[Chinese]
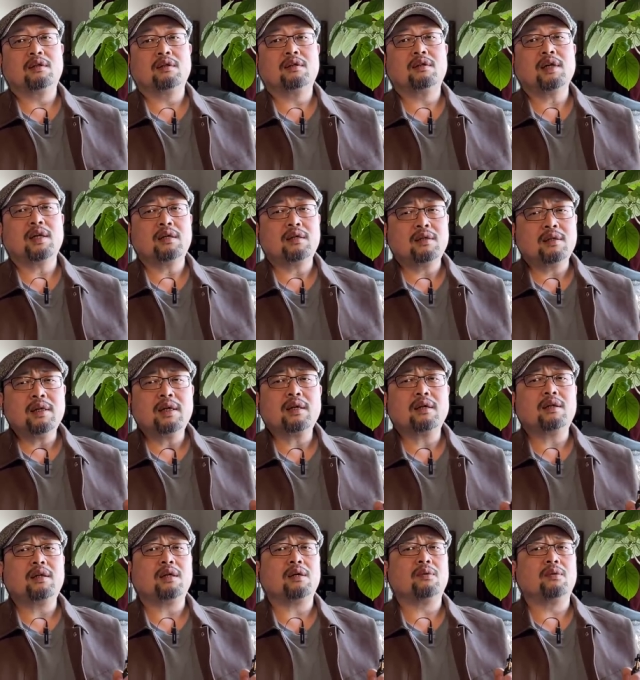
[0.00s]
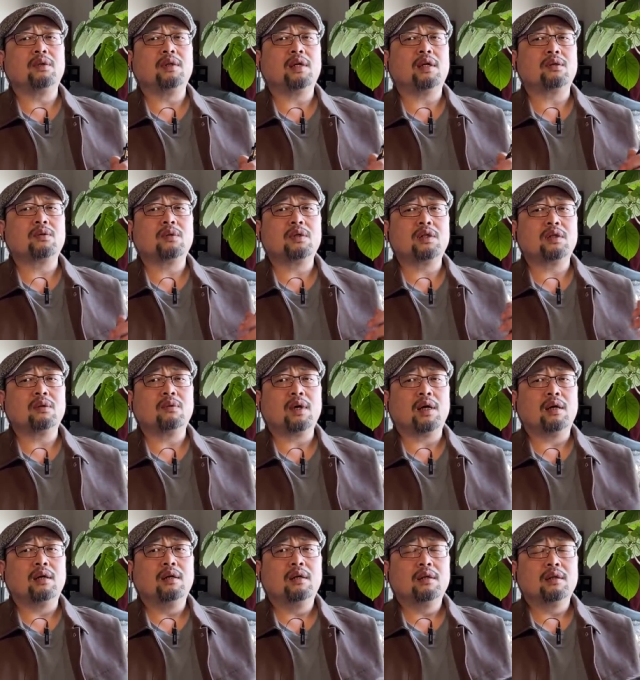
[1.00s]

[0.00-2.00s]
但是那个理论呢，说实话，